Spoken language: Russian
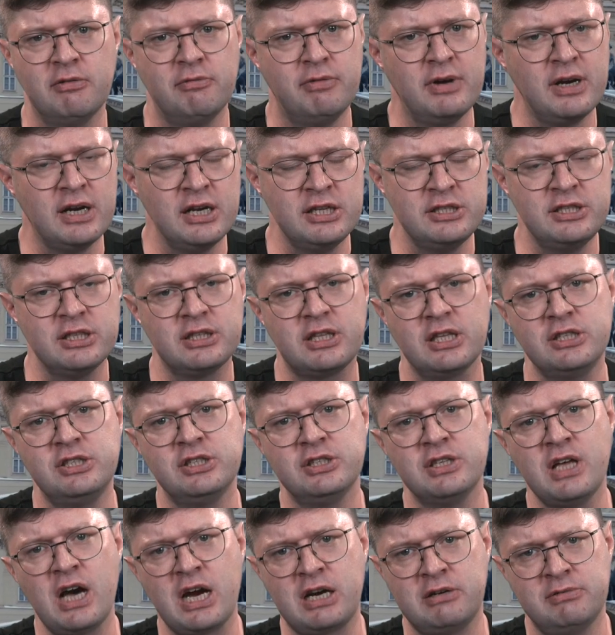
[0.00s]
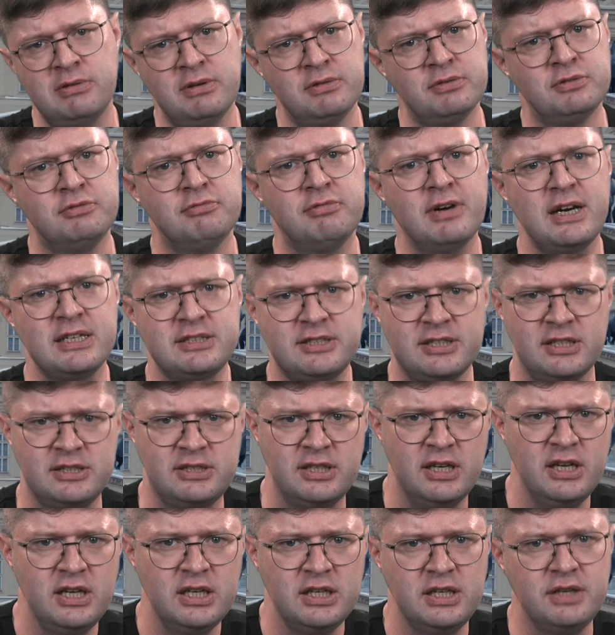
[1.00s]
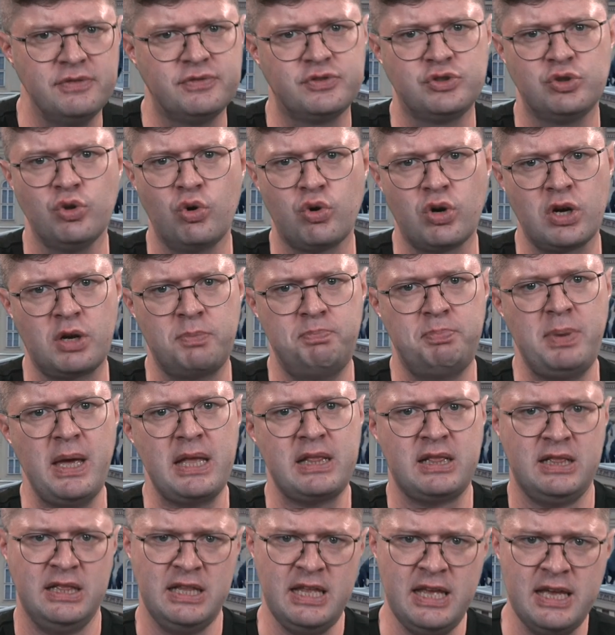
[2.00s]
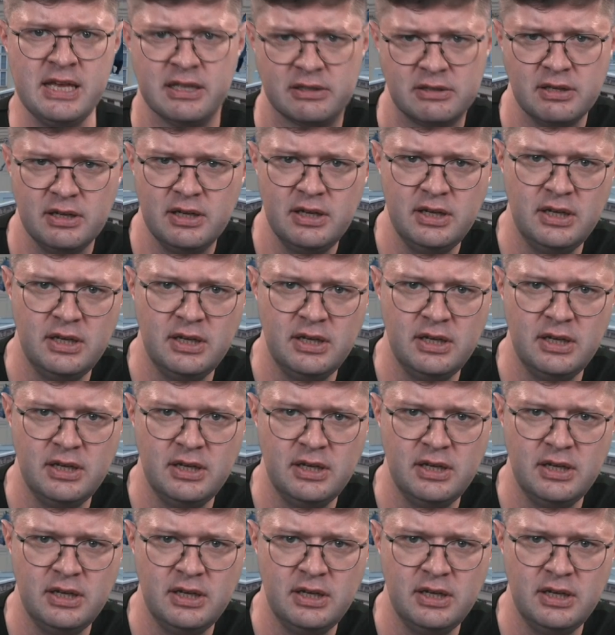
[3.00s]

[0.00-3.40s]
выглядит одинаково и в 20, и в 45 лет,